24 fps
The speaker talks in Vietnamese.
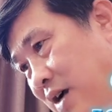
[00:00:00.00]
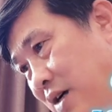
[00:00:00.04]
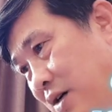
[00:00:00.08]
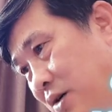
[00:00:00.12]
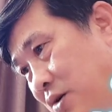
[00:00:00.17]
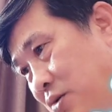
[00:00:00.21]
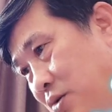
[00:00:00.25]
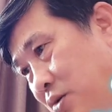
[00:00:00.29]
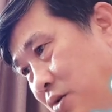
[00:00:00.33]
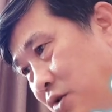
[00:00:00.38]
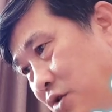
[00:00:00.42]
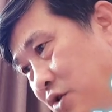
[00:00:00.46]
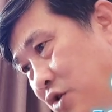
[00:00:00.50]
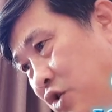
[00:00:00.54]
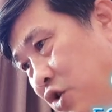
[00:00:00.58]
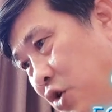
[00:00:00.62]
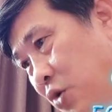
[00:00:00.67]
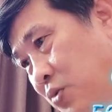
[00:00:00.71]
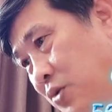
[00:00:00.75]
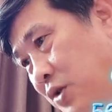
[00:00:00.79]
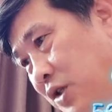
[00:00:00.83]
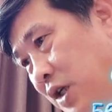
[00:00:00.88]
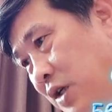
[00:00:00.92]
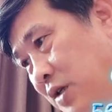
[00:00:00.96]
cứu,
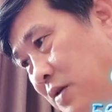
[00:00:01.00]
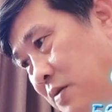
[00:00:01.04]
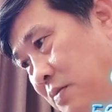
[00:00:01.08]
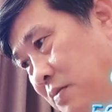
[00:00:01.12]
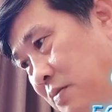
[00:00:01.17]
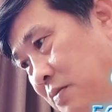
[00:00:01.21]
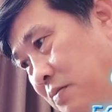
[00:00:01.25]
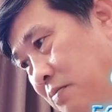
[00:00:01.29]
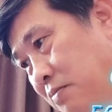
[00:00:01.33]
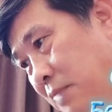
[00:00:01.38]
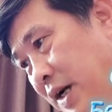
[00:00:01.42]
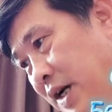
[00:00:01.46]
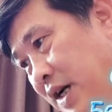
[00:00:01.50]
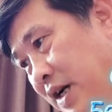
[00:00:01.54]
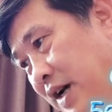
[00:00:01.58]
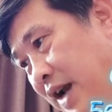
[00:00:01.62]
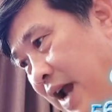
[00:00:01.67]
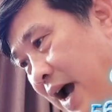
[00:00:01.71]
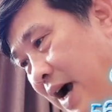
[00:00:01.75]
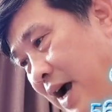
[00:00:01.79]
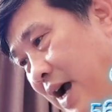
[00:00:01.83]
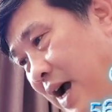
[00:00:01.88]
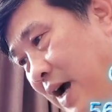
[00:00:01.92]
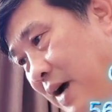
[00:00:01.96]
chúng sinh, bình
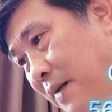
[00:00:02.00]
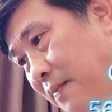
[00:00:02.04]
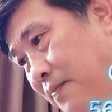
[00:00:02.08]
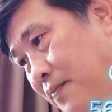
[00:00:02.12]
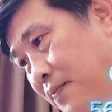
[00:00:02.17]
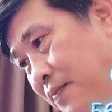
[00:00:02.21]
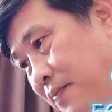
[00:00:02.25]
đẳng à?